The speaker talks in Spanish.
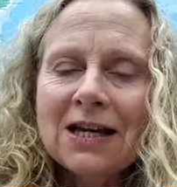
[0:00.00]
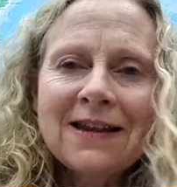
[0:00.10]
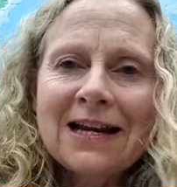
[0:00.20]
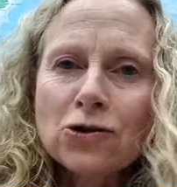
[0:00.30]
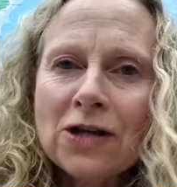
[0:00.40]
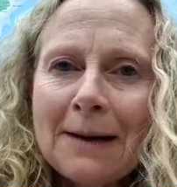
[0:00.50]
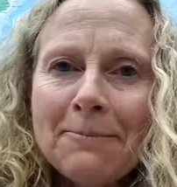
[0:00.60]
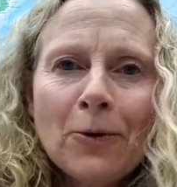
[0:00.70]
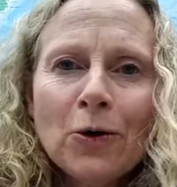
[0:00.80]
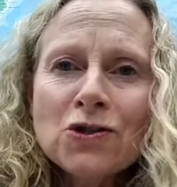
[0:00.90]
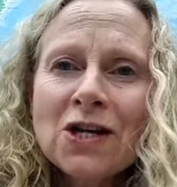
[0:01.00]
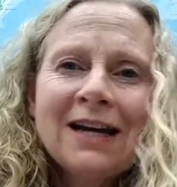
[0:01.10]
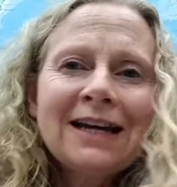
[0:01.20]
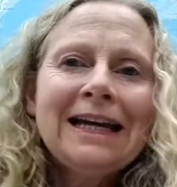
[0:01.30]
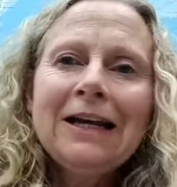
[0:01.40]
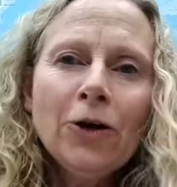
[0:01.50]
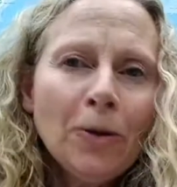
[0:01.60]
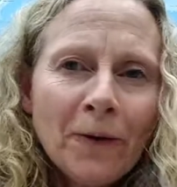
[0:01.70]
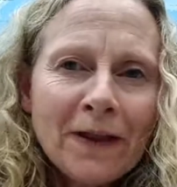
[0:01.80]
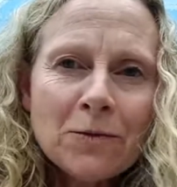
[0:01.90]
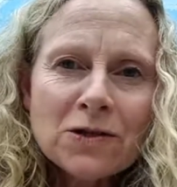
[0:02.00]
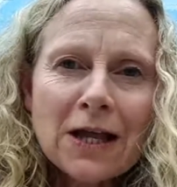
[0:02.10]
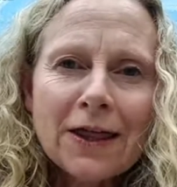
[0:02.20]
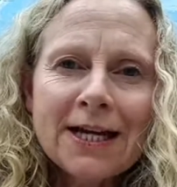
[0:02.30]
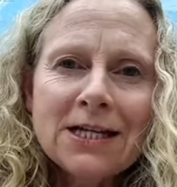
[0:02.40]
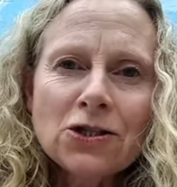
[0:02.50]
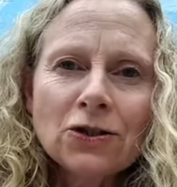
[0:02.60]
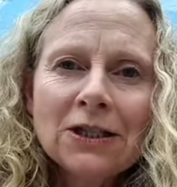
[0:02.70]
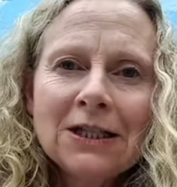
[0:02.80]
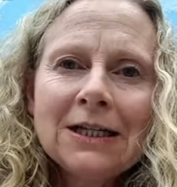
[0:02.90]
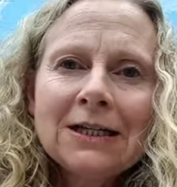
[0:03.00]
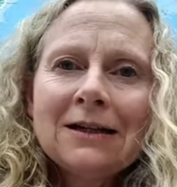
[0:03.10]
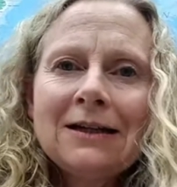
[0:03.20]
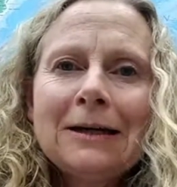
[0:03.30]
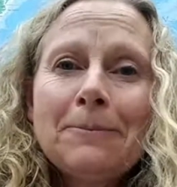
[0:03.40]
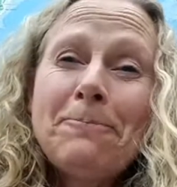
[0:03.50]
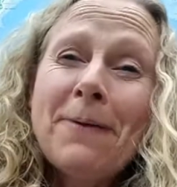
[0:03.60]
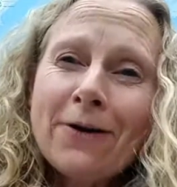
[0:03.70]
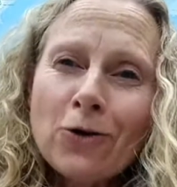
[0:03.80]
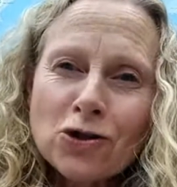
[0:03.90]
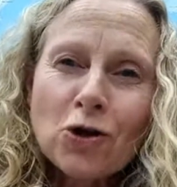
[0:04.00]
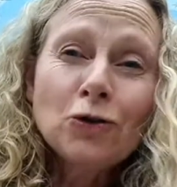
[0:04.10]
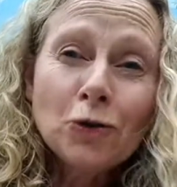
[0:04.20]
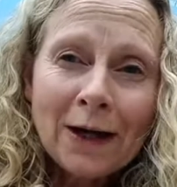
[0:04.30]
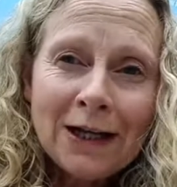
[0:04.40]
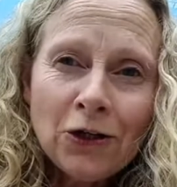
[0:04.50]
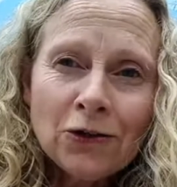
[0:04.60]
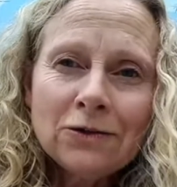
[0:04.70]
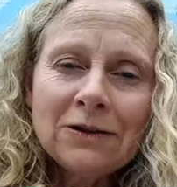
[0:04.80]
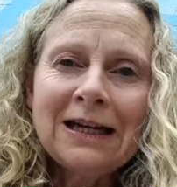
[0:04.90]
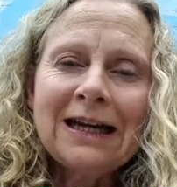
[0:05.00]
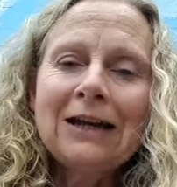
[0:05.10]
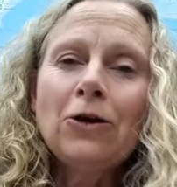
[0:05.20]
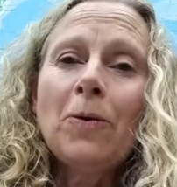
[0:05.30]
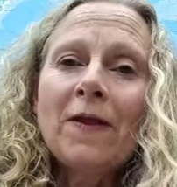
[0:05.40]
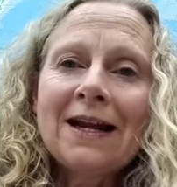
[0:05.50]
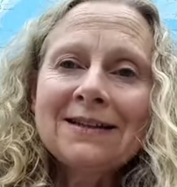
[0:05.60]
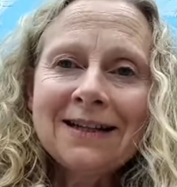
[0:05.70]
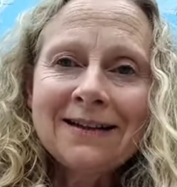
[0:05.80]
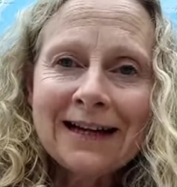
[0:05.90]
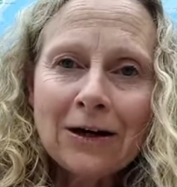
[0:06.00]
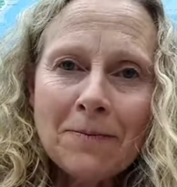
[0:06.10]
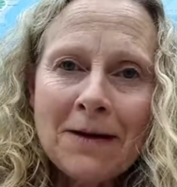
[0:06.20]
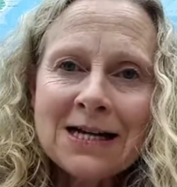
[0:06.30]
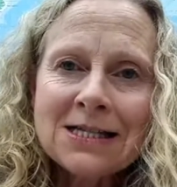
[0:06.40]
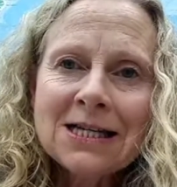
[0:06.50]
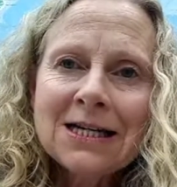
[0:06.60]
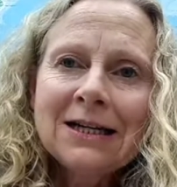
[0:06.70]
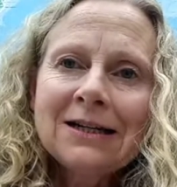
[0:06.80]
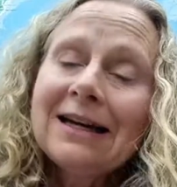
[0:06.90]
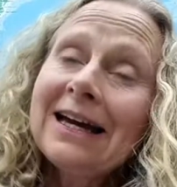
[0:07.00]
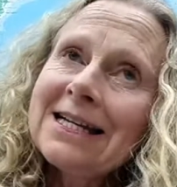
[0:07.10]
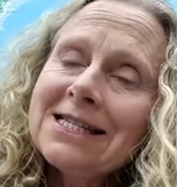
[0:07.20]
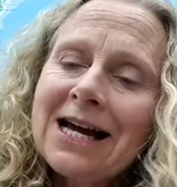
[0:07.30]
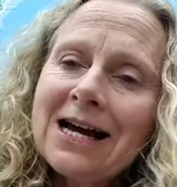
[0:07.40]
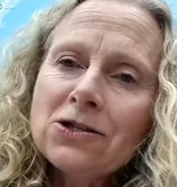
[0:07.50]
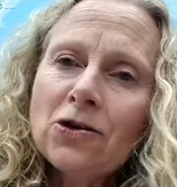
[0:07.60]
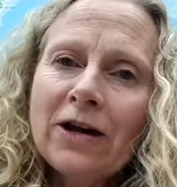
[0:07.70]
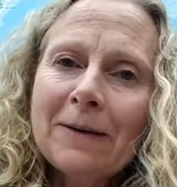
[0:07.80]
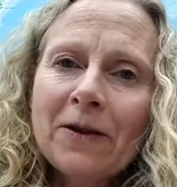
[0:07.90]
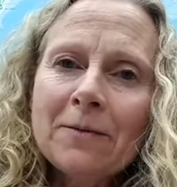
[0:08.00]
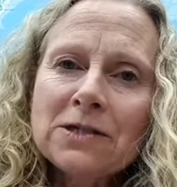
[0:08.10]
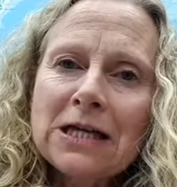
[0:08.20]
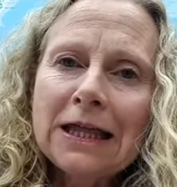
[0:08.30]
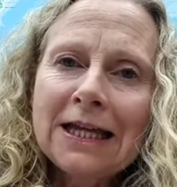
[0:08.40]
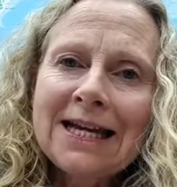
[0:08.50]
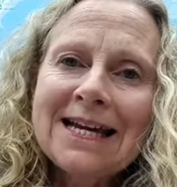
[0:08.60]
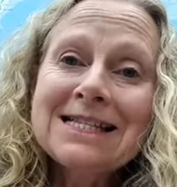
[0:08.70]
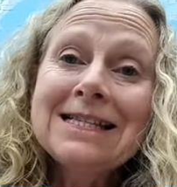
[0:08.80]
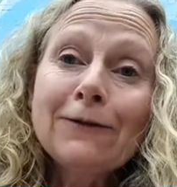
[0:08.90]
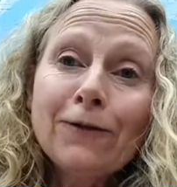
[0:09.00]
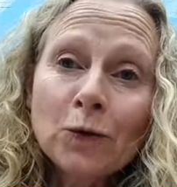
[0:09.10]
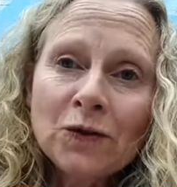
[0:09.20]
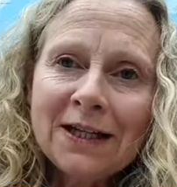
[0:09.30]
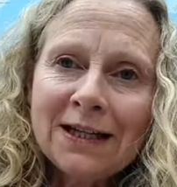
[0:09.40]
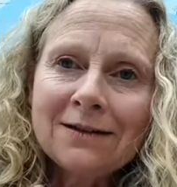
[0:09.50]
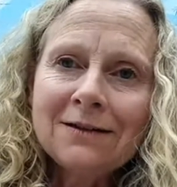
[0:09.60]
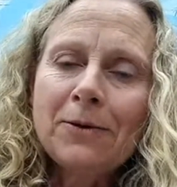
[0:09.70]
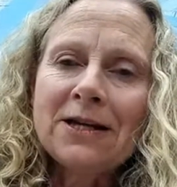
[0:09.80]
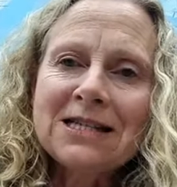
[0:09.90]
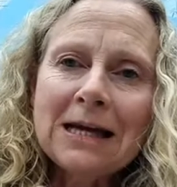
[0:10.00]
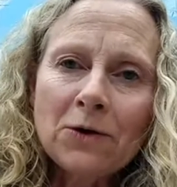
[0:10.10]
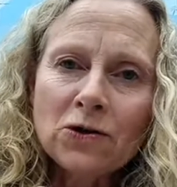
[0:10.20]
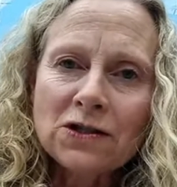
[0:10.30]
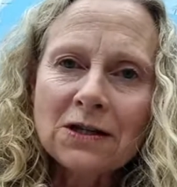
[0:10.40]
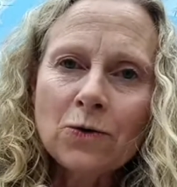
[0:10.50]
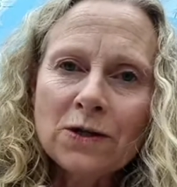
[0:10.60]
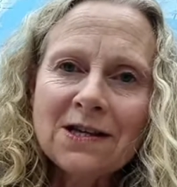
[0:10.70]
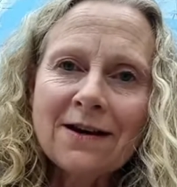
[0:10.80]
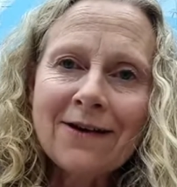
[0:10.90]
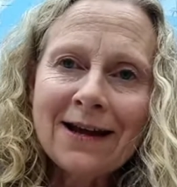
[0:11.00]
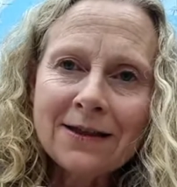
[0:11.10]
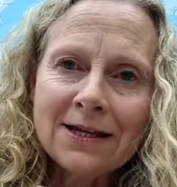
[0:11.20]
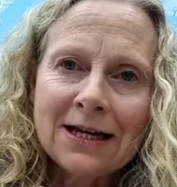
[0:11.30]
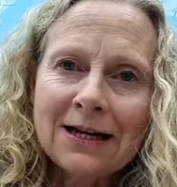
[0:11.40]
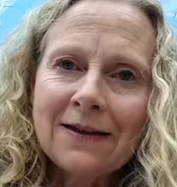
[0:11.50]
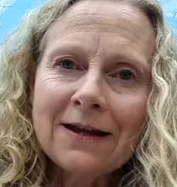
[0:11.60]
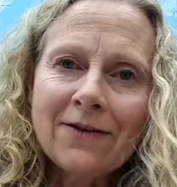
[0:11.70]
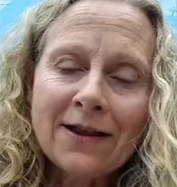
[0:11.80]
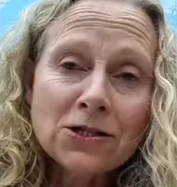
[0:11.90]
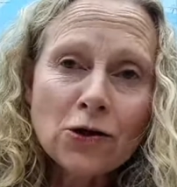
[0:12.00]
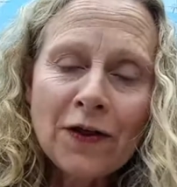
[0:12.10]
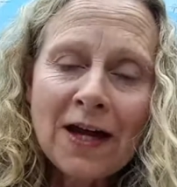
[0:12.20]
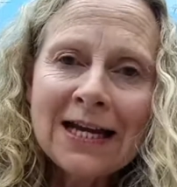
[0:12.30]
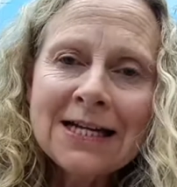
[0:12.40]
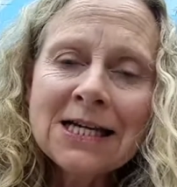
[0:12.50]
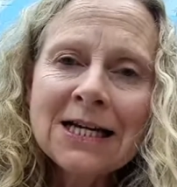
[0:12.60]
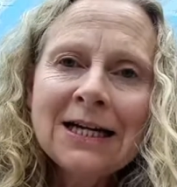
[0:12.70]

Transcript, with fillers: de los campos y no podemos hacer eso. Eh, perros con dueño eh, que no pueden atenderlo más. En este caso lo que podemos hacer es difundir. Prestamos nuestra red de redes sociales